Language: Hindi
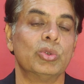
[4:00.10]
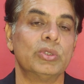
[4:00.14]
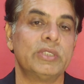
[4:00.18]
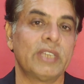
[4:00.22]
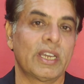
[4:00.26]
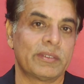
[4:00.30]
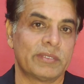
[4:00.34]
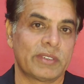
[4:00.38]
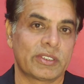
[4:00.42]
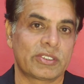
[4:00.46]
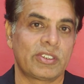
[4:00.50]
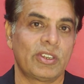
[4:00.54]
तो खुद
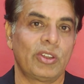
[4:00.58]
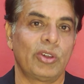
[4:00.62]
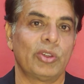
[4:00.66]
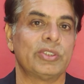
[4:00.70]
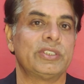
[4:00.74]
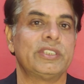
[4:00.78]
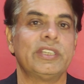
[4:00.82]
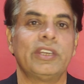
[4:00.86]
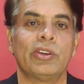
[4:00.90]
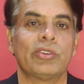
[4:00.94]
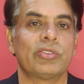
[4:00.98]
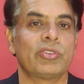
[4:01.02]
एक मसला
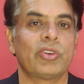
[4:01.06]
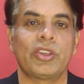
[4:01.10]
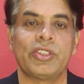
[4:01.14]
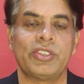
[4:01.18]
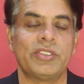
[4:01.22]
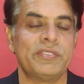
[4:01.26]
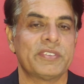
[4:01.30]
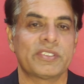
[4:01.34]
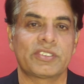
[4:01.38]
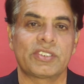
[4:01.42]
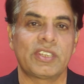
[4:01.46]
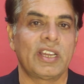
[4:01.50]
होती है और
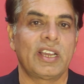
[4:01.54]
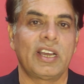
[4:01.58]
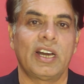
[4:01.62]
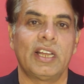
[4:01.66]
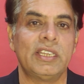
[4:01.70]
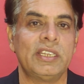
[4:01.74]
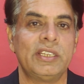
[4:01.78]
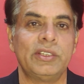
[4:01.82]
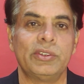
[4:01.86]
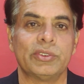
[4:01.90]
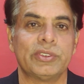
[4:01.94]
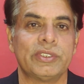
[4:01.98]
किसी मसले का
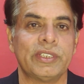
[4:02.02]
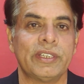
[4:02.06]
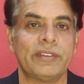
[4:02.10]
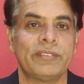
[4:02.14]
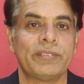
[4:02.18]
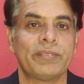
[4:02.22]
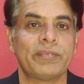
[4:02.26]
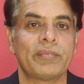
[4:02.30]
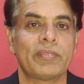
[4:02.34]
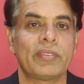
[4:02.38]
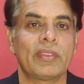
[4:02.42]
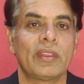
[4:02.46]
हल नहीं होती
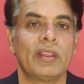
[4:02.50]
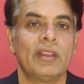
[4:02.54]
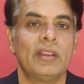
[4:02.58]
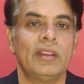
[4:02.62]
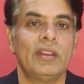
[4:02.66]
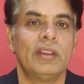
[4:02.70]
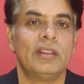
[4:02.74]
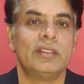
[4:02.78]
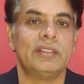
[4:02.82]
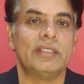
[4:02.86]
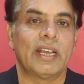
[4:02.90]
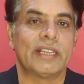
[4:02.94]

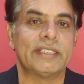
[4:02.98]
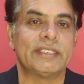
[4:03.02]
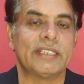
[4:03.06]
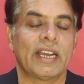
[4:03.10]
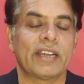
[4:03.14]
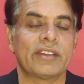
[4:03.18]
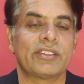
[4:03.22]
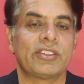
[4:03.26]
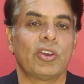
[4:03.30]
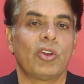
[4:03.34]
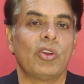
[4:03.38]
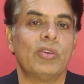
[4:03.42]
ना
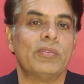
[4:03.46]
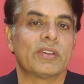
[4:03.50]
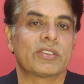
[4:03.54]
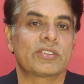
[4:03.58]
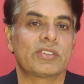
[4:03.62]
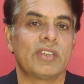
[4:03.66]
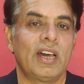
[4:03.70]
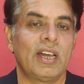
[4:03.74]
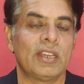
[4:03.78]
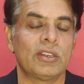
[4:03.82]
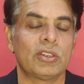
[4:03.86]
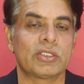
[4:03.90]
जंग से कोई
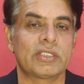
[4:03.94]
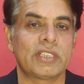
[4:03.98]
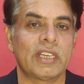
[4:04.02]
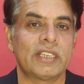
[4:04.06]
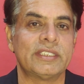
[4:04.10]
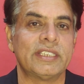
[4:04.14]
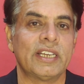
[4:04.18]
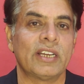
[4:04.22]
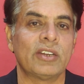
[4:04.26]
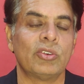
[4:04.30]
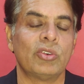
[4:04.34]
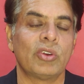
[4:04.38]
मसला हल होता
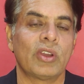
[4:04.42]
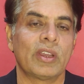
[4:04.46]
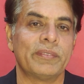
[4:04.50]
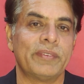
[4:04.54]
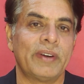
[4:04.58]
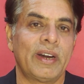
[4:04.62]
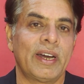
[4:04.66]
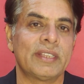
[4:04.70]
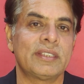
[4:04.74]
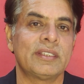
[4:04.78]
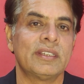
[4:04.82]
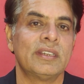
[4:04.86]
है जंगों के
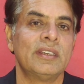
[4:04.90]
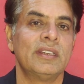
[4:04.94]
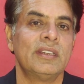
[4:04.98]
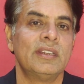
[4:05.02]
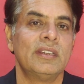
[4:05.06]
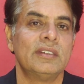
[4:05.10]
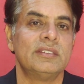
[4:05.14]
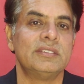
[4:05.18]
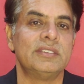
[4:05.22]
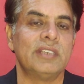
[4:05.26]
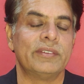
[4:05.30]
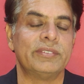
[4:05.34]
बाद
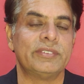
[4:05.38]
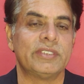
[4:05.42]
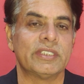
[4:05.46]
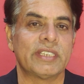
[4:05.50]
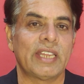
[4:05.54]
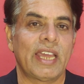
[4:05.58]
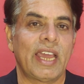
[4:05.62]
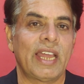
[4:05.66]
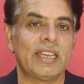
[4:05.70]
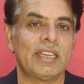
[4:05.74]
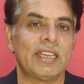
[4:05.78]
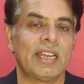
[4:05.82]
जब
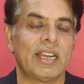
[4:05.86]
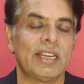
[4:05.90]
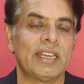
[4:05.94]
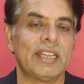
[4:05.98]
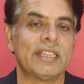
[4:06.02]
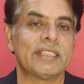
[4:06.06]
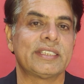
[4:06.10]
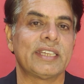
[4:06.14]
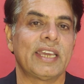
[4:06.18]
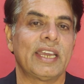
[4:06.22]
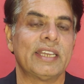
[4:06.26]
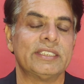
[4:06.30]
जनैल लड़
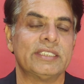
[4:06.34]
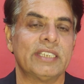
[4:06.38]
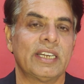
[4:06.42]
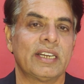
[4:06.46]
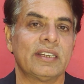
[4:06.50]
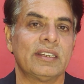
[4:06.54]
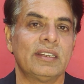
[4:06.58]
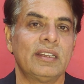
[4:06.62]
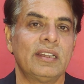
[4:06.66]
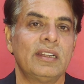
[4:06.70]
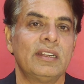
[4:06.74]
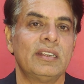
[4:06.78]
लेते हैं
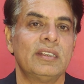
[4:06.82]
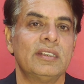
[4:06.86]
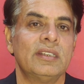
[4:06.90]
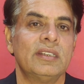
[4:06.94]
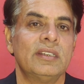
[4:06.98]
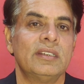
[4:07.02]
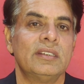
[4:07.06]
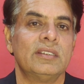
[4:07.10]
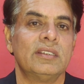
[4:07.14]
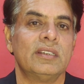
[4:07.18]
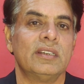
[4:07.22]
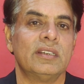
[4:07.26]
जंग
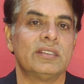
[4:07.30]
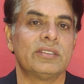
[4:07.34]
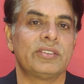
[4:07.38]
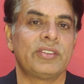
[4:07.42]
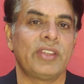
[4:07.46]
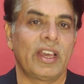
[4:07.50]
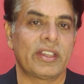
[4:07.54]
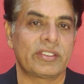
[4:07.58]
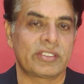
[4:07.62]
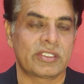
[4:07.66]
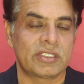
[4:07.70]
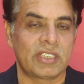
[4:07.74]

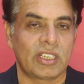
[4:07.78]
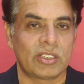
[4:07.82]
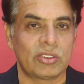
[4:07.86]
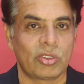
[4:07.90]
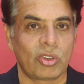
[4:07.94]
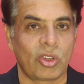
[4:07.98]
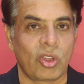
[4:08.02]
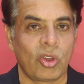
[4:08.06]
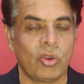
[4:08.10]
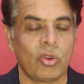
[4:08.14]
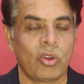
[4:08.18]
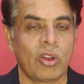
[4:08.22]

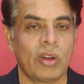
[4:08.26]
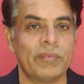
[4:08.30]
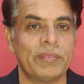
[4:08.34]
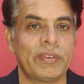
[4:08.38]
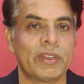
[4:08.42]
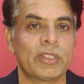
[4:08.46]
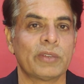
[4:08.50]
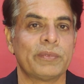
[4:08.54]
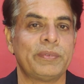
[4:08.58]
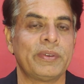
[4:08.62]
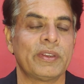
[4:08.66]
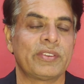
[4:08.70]
सियासतदानों के हुक्म
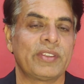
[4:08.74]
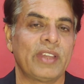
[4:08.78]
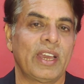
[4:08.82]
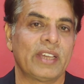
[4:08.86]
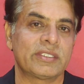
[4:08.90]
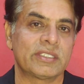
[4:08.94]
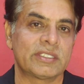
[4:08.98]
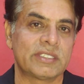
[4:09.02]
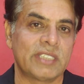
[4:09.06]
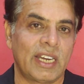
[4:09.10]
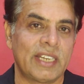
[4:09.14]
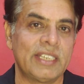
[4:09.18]
पे तो फिर
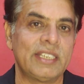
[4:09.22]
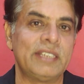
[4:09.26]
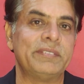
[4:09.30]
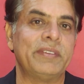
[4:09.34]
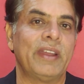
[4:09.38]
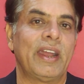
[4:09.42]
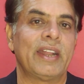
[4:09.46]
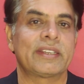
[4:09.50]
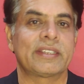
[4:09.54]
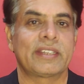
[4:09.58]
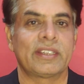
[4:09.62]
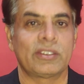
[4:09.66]
सियासतदान ही
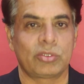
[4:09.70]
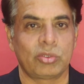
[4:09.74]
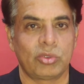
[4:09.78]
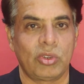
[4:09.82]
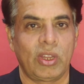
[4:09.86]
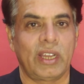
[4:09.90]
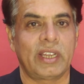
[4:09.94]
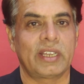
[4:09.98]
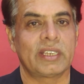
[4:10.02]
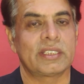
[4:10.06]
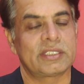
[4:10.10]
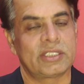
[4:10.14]
बैठ के
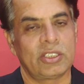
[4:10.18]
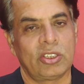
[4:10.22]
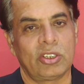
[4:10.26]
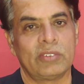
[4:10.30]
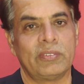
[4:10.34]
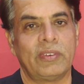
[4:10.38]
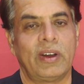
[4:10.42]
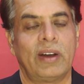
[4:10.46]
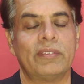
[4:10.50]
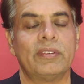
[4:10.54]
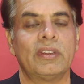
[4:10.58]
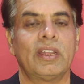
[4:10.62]
सुलह करते
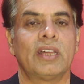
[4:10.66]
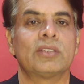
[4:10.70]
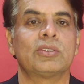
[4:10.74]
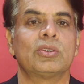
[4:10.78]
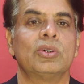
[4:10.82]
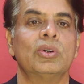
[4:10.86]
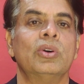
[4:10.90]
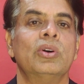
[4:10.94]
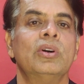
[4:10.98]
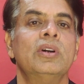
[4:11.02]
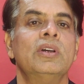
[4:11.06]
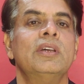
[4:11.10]
हुए मामला
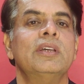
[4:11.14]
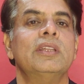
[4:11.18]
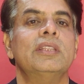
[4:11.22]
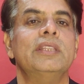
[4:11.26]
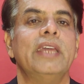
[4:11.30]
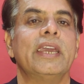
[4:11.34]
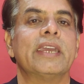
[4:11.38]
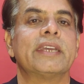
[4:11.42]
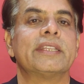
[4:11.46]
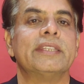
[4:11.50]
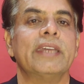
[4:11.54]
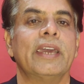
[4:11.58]
को
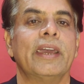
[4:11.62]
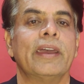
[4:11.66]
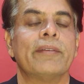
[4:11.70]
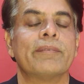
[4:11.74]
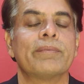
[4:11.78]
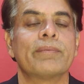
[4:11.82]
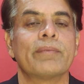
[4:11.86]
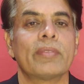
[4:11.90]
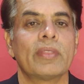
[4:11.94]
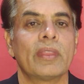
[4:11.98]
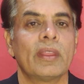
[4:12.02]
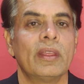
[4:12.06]
देखते हैं